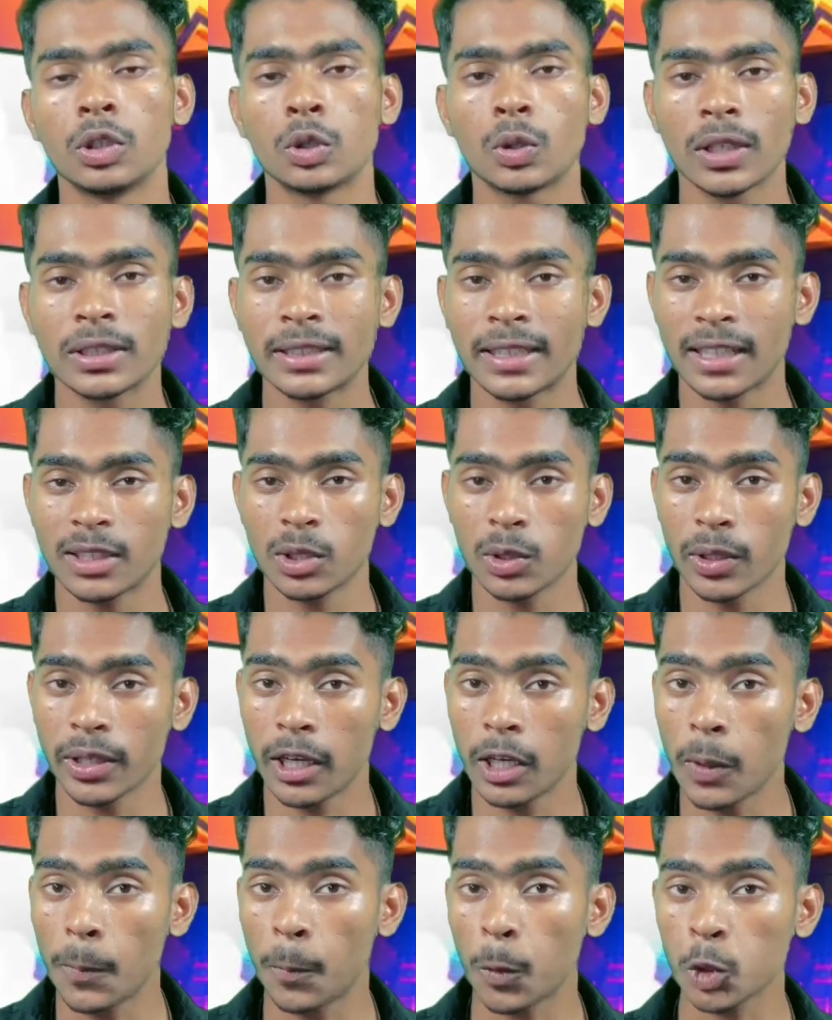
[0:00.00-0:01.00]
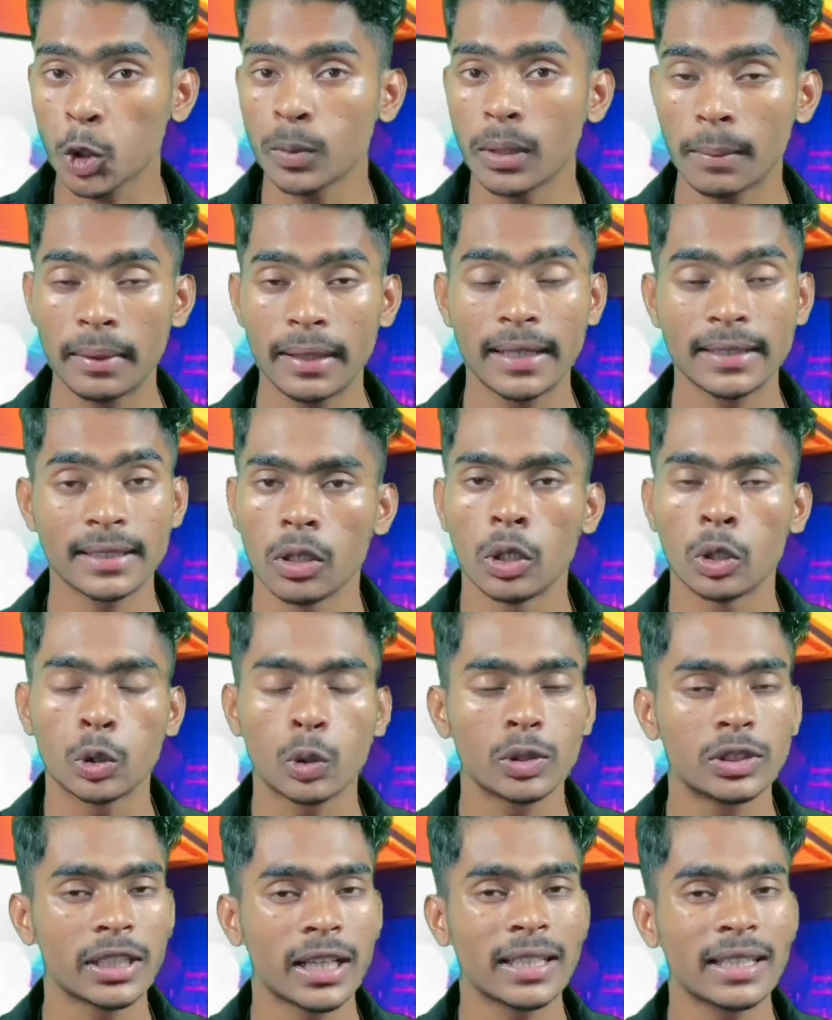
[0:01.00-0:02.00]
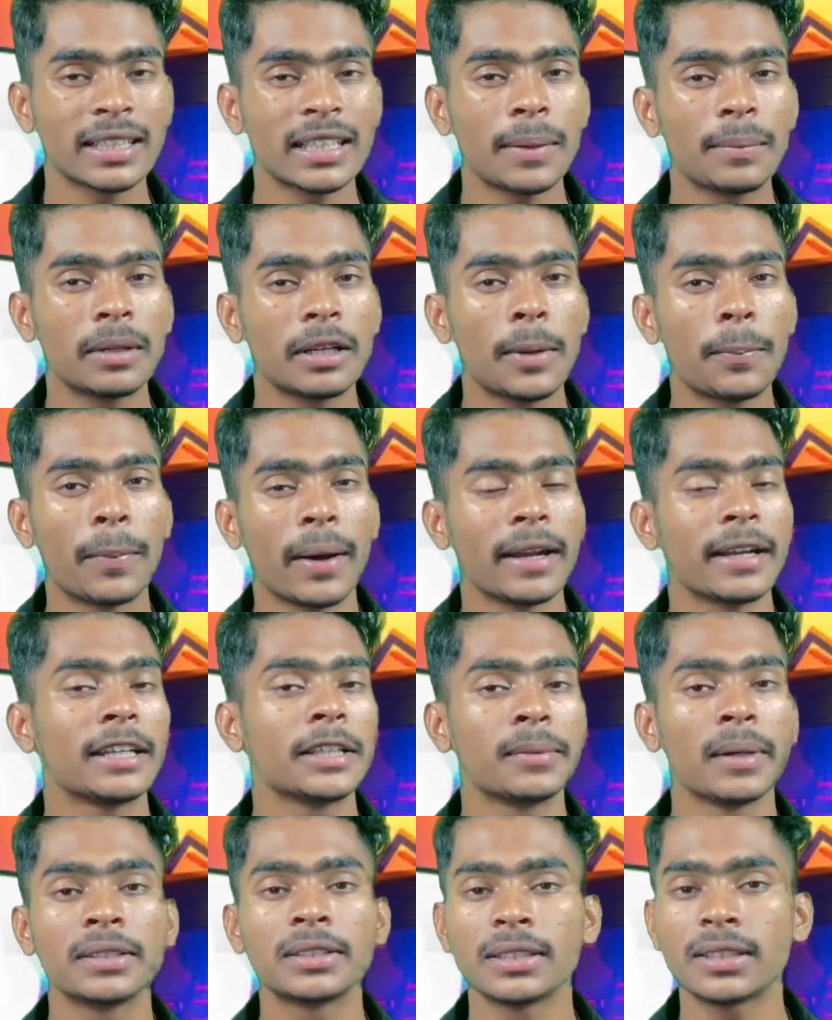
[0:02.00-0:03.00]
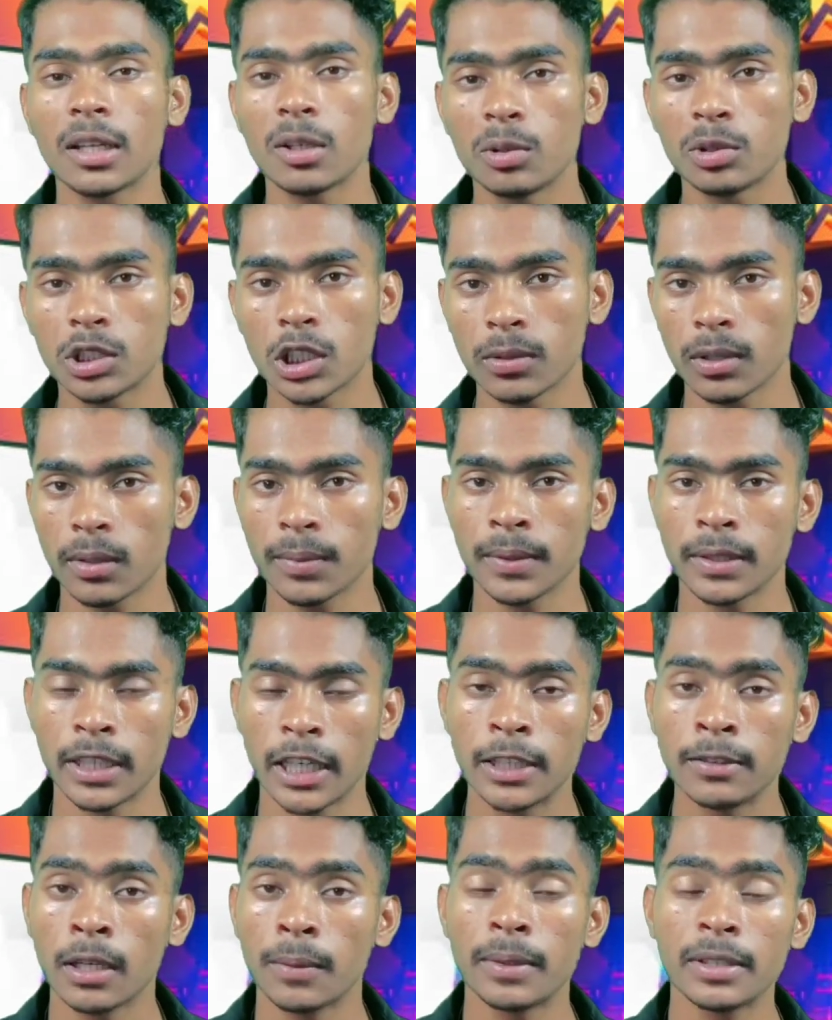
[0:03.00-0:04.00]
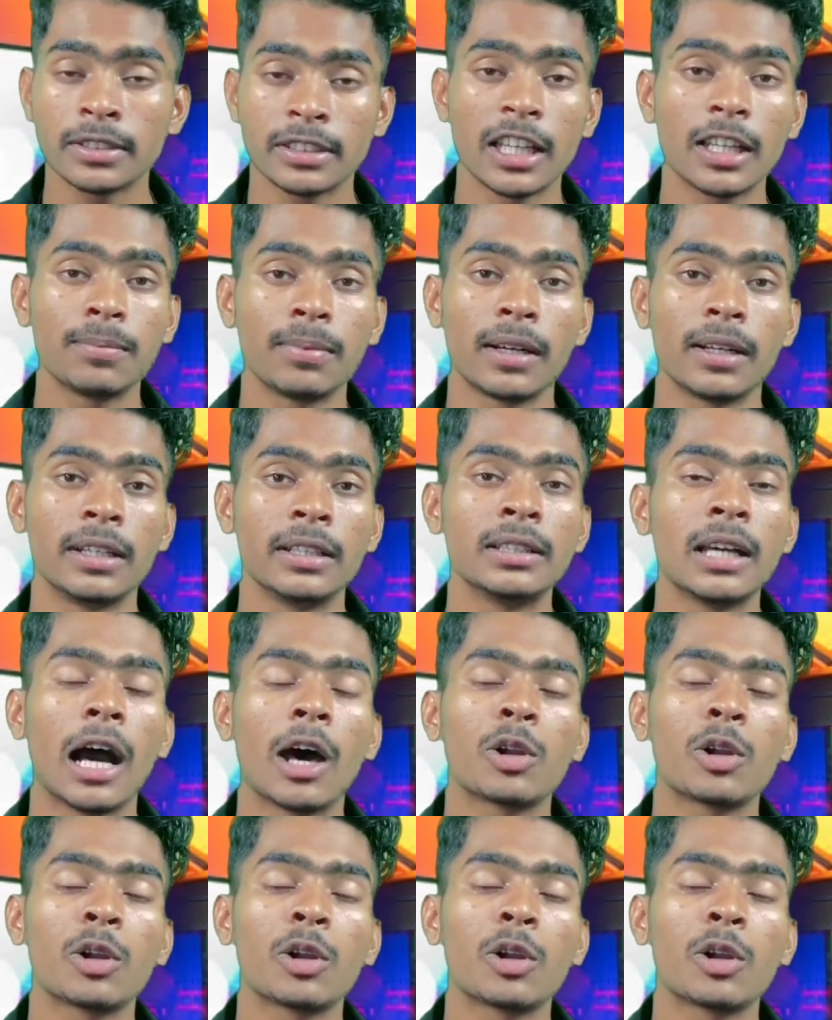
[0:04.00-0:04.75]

তো এটা তো হয়ে গেল প্রথম অ্যাপ্লিকেশন তো যেখান থেকে আপনারা পার ডিভাইস এটা লুটতে পারবেন এইভাবে সেল পার্নিং